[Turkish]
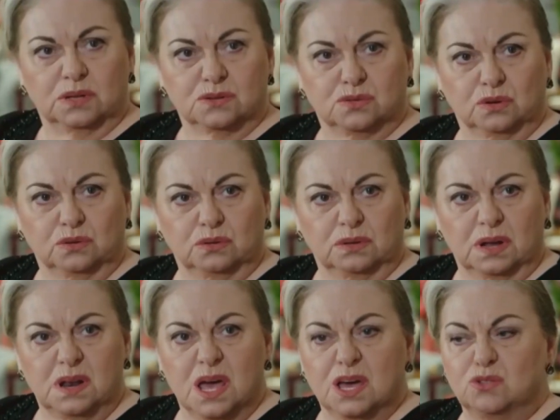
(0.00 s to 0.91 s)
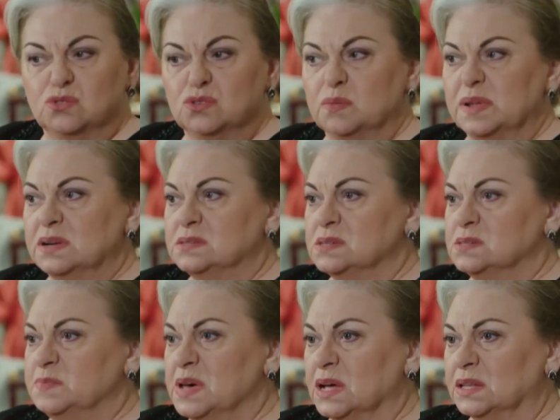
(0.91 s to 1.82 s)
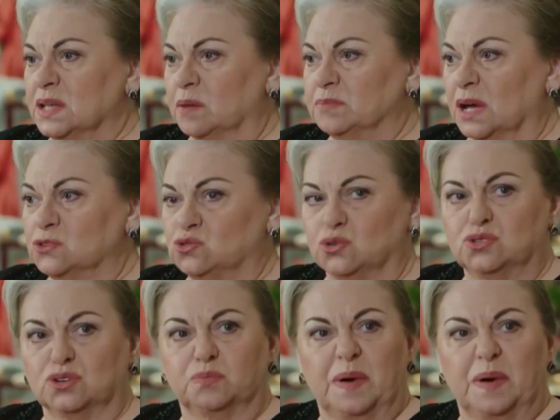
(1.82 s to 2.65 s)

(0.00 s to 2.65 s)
da sonunda neydi belirsiz bir adamdan çocuk